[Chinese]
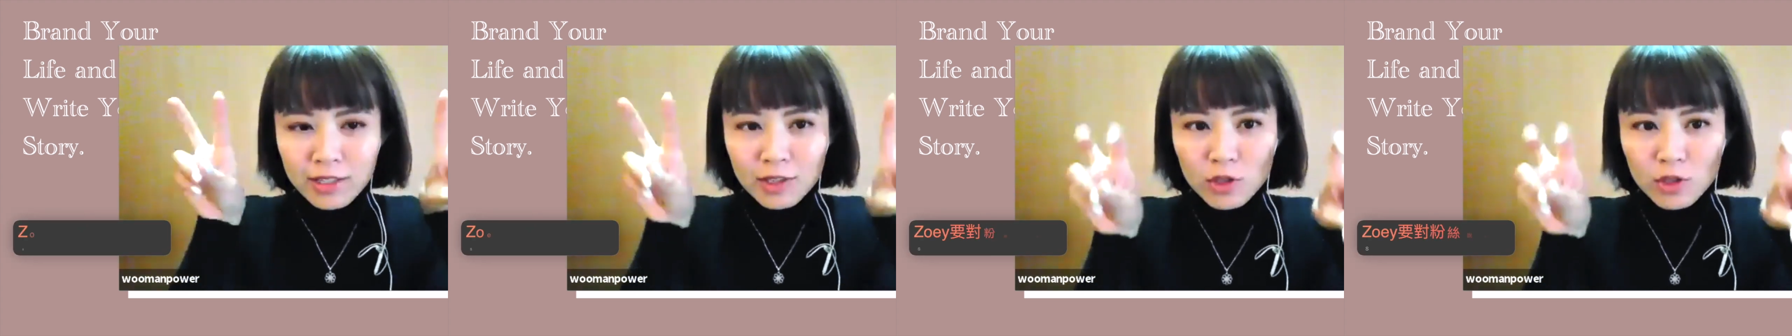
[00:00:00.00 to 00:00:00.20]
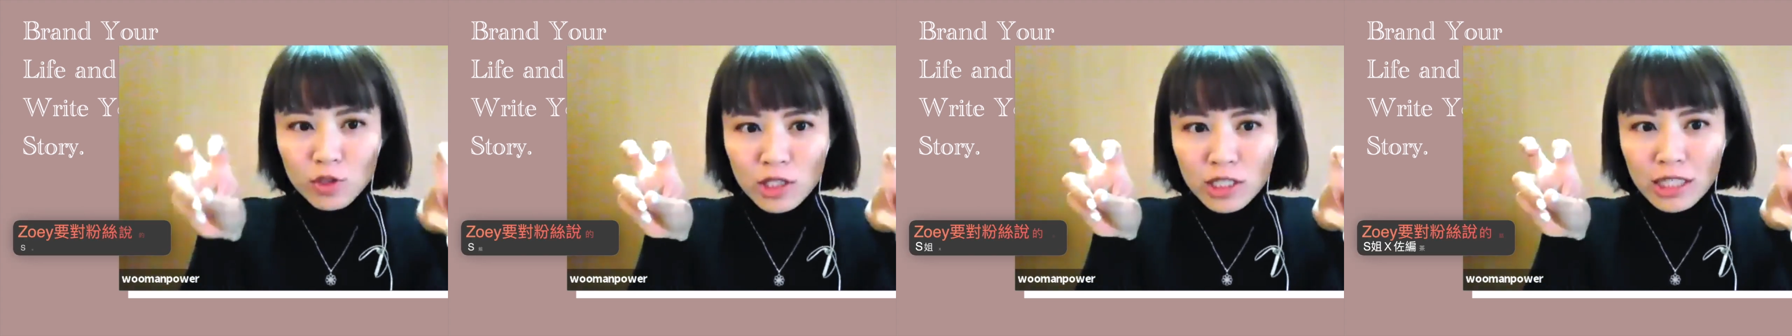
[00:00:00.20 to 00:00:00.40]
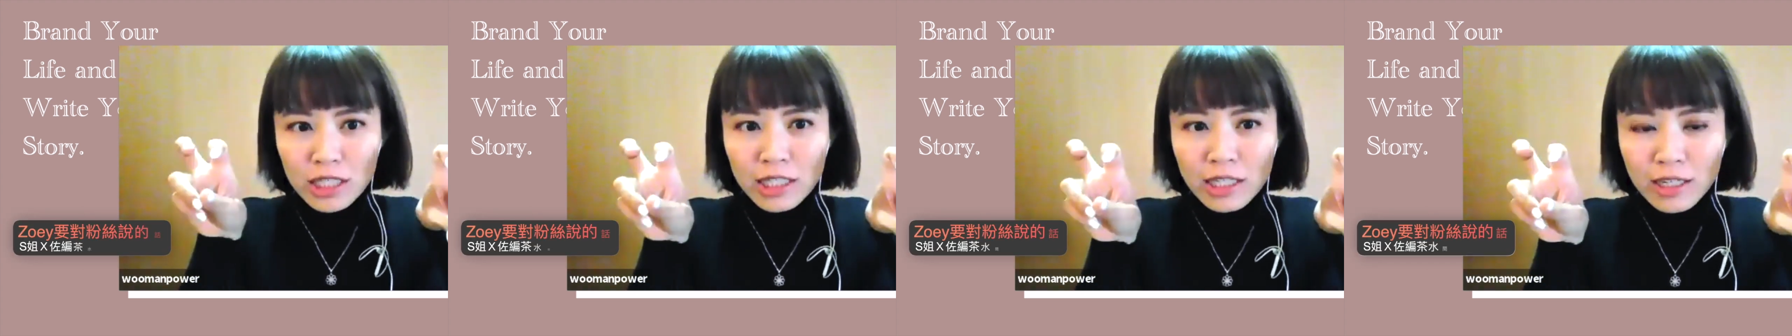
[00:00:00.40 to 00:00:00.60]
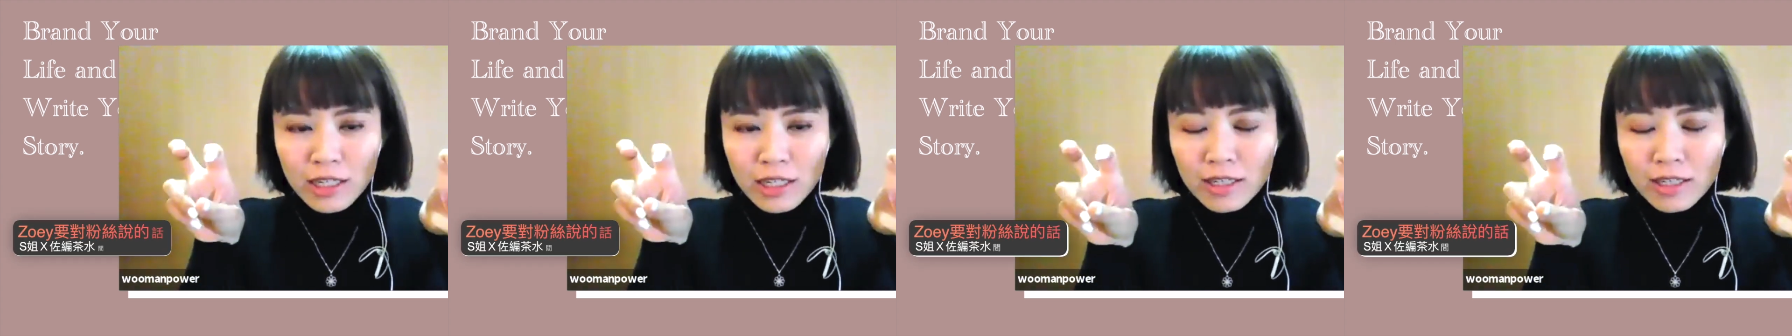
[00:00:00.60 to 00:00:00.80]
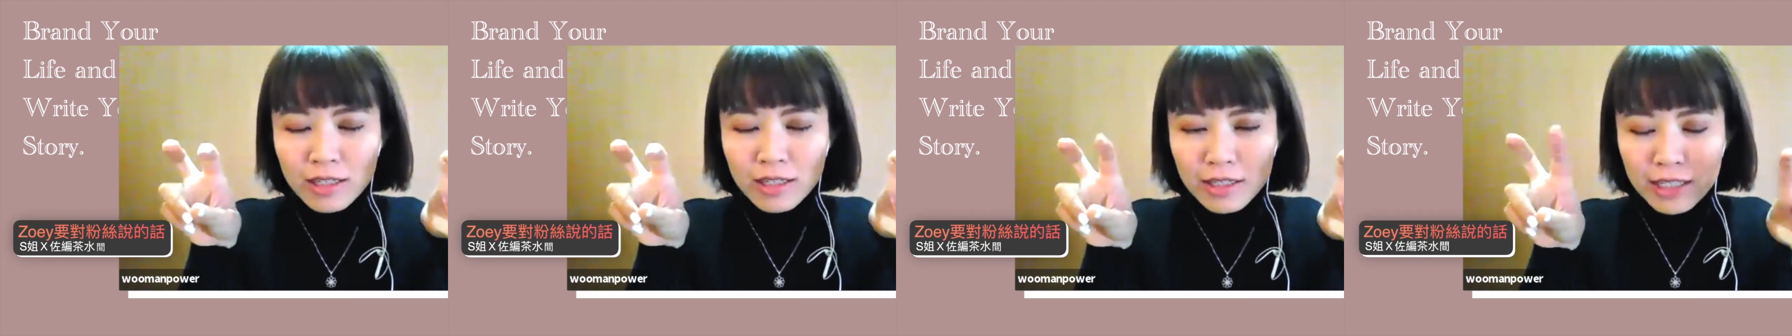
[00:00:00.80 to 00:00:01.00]
就是你
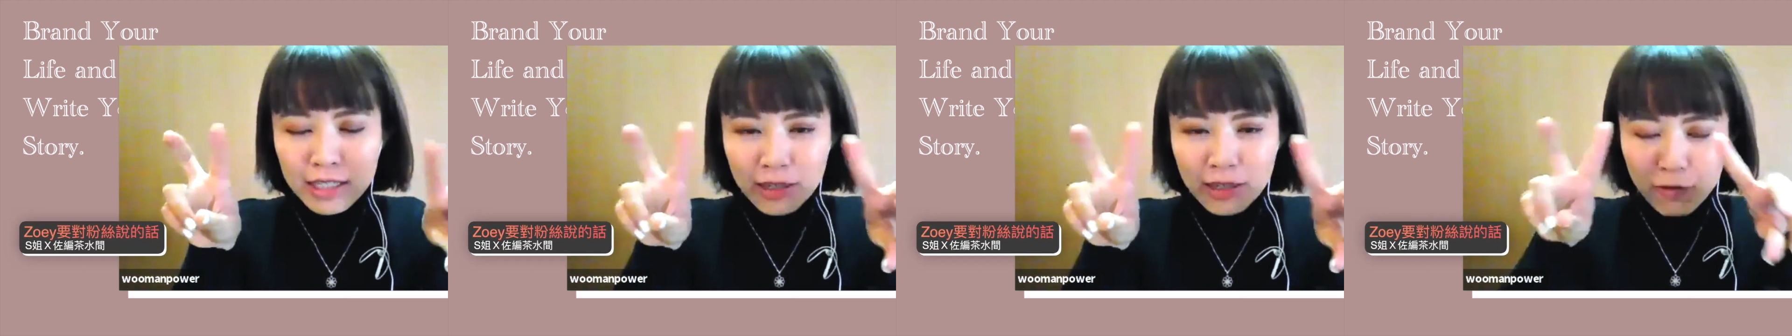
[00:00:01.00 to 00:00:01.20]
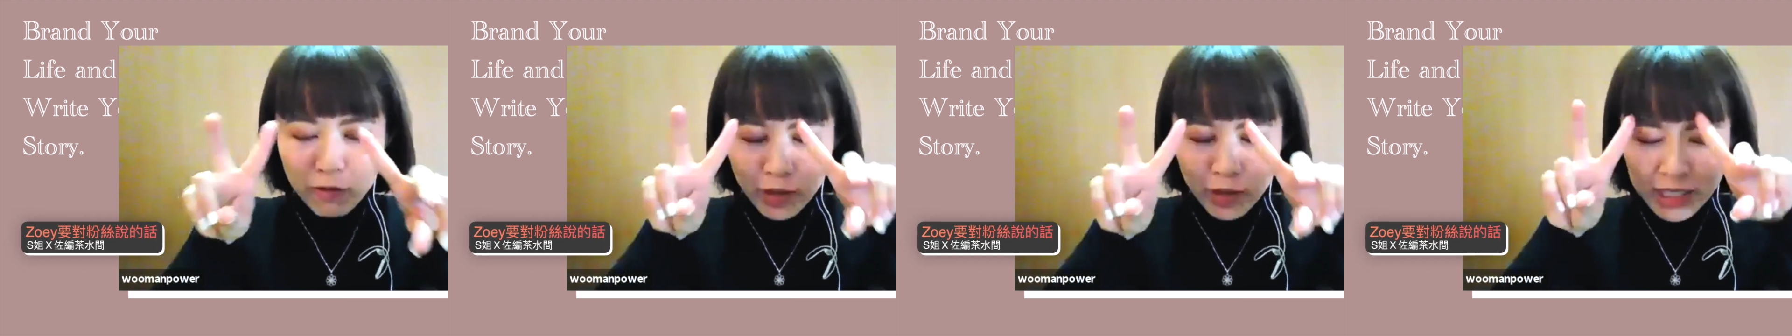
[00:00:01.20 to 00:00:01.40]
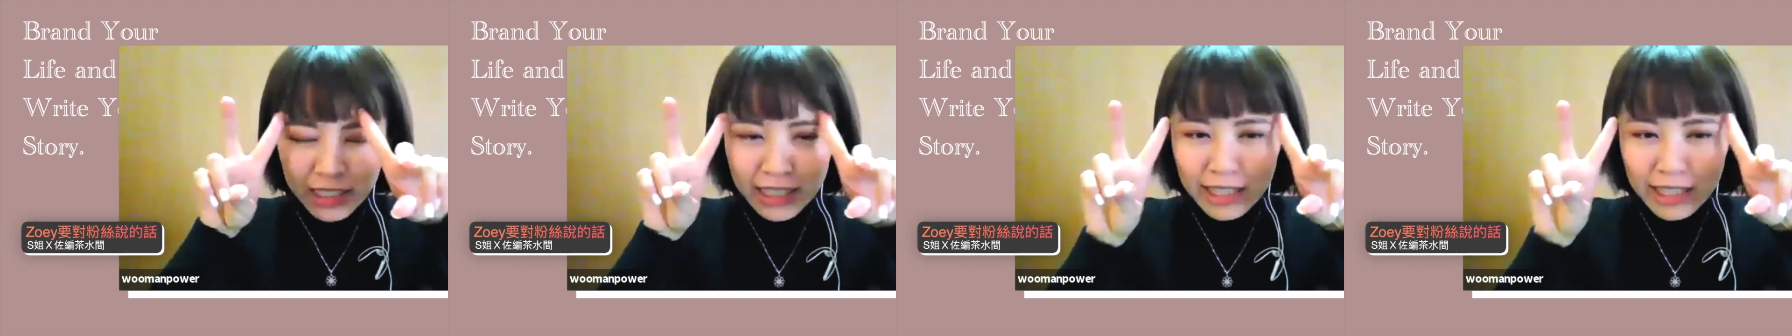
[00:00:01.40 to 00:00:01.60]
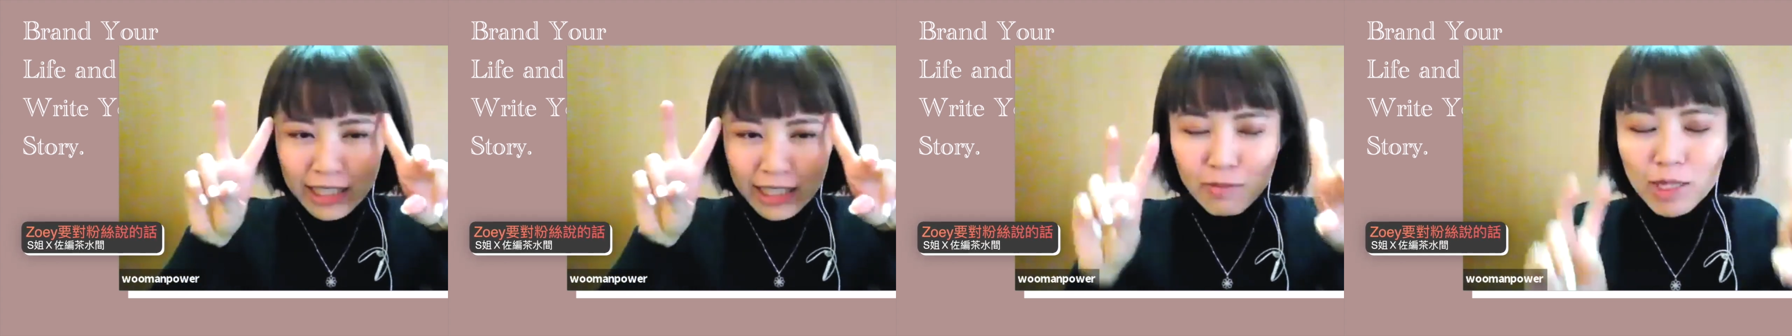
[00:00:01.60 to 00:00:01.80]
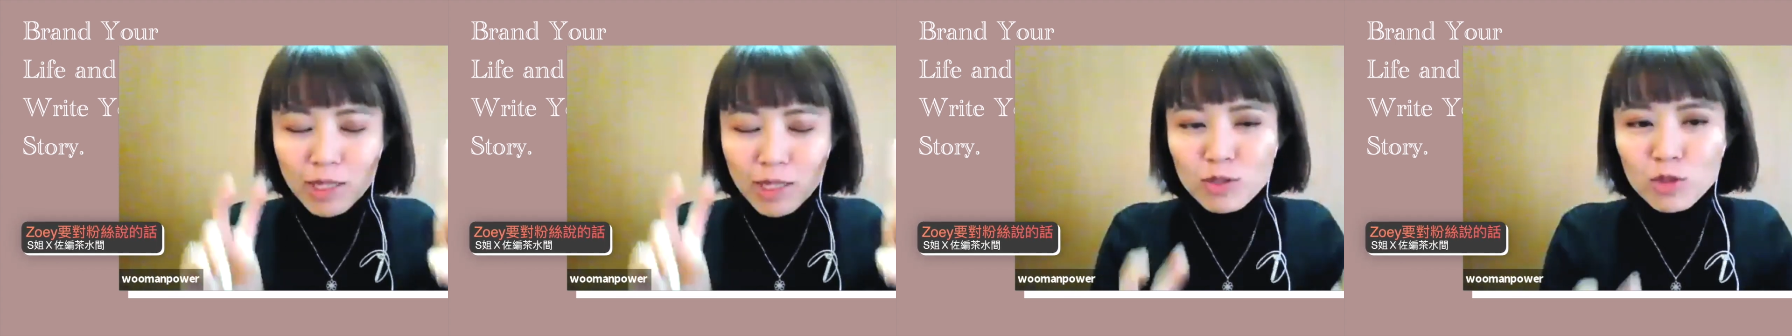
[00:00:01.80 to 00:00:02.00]
的粉丝
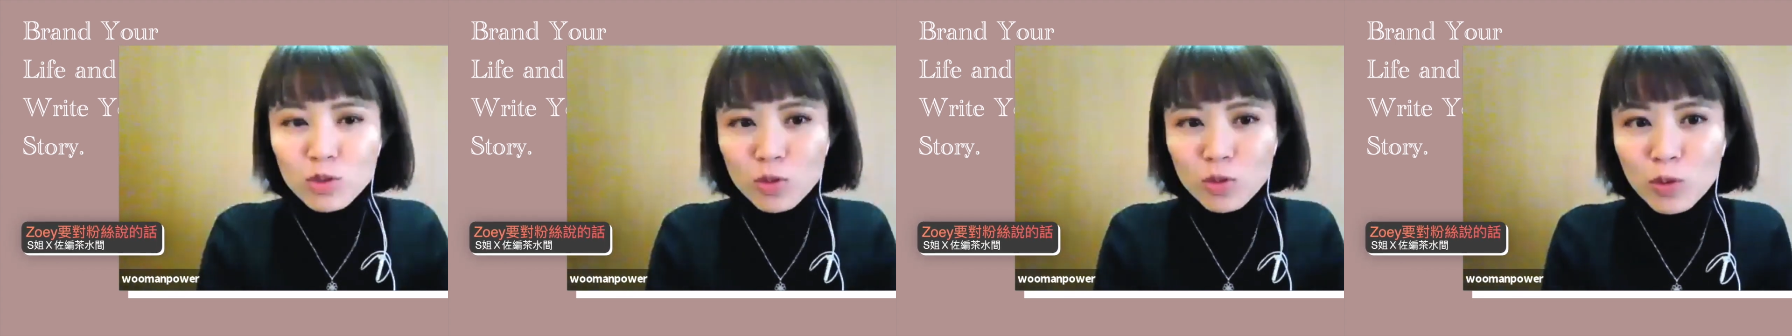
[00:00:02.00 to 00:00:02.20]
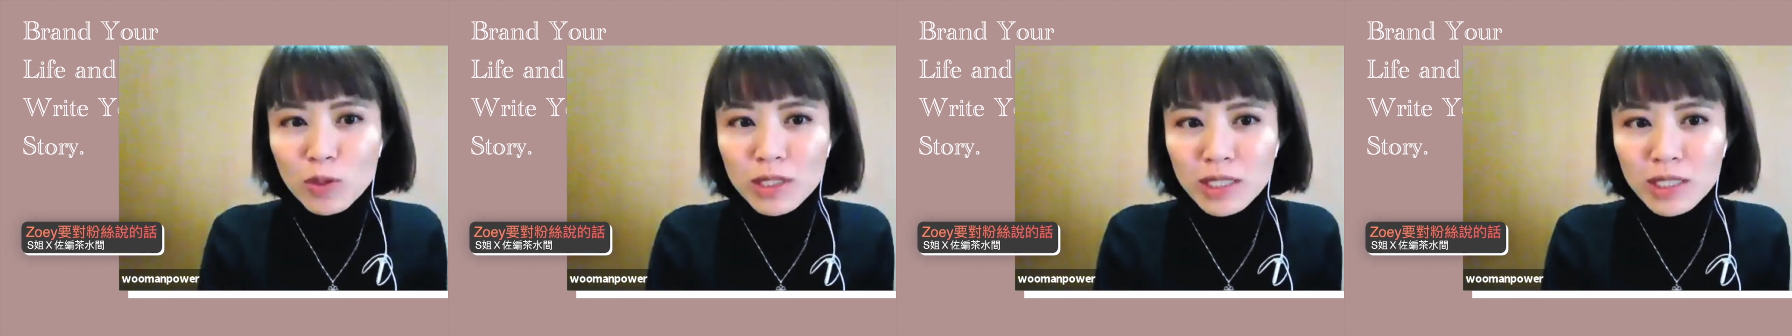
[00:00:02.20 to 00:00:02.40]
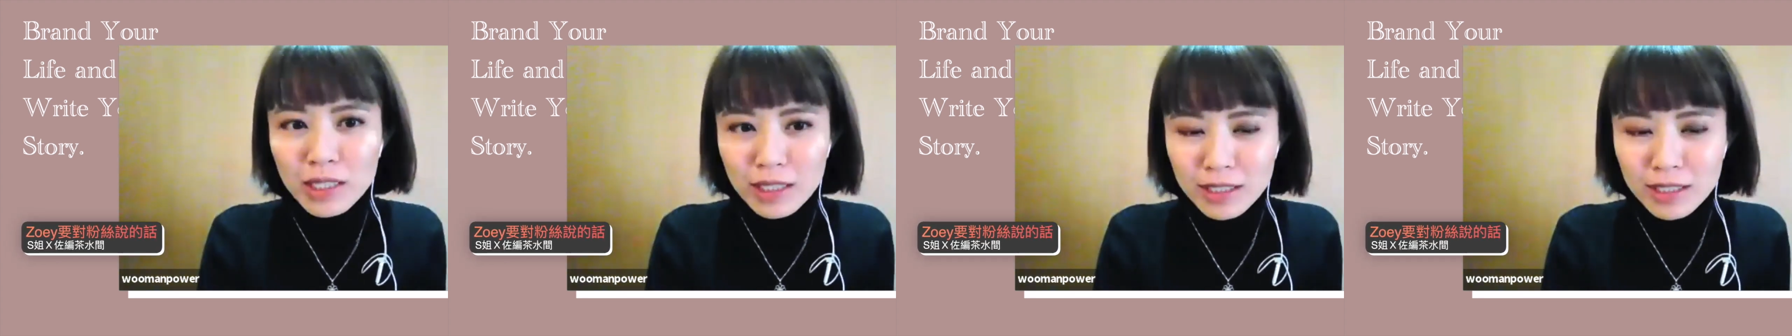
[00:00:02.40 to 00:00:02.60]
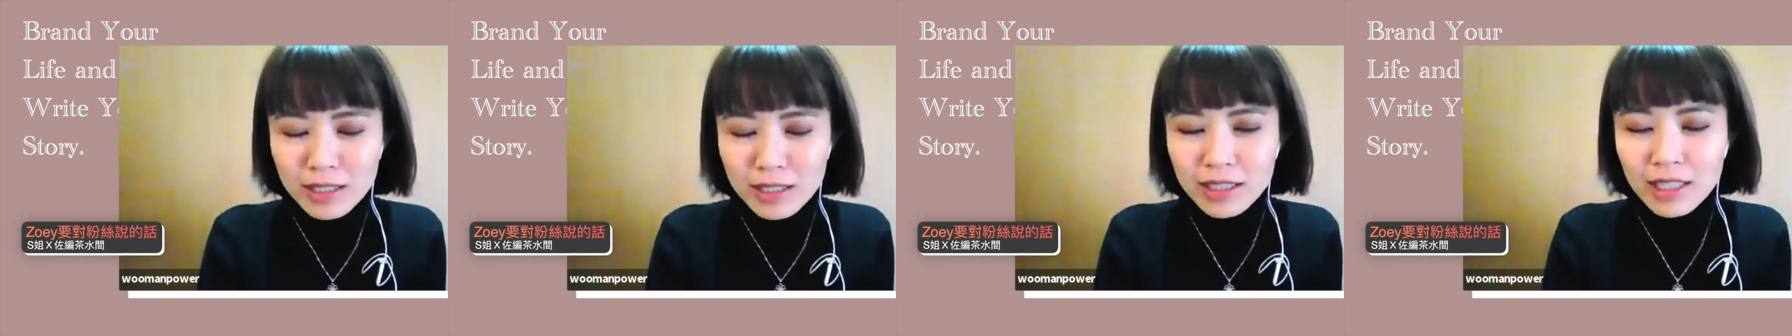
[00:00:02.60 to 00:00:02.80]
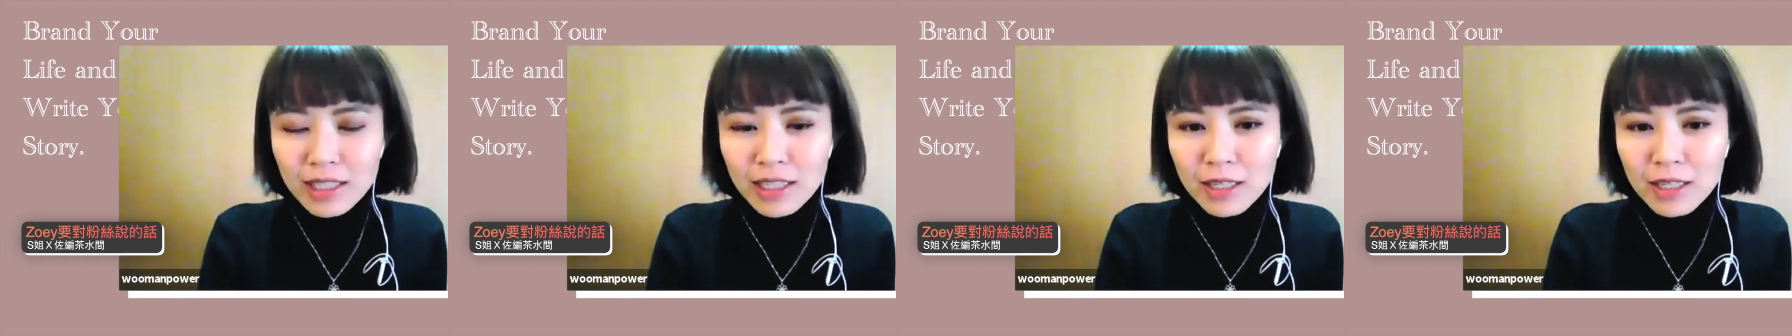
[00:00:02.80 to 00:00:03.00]
们说的，
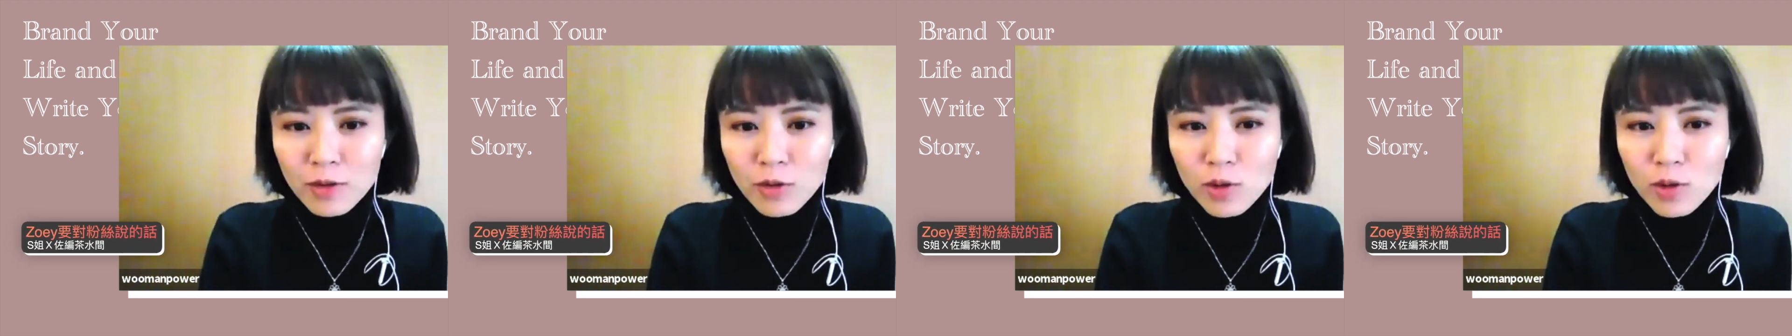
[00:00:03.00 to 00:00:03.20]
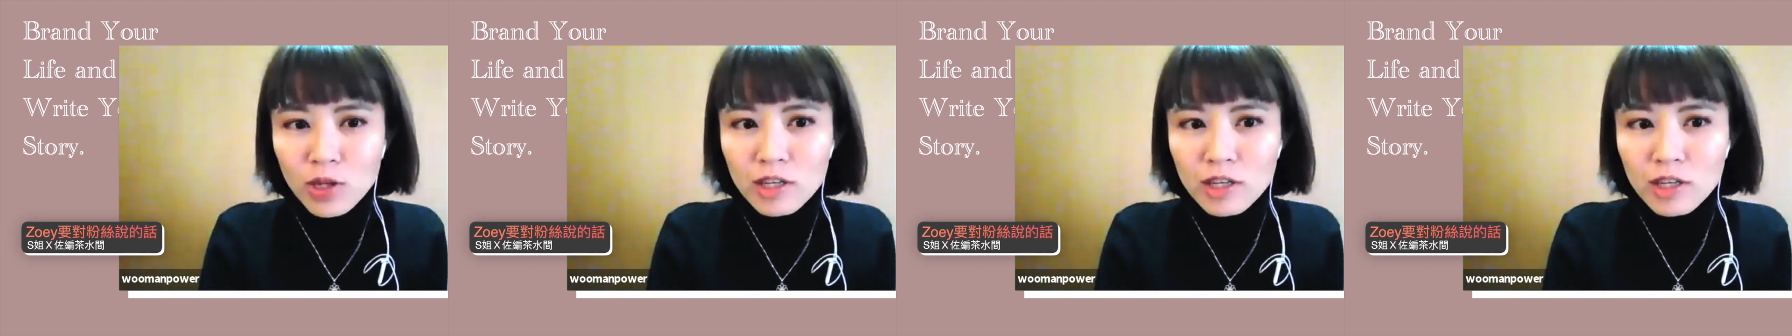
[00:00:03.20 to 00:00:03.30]
因为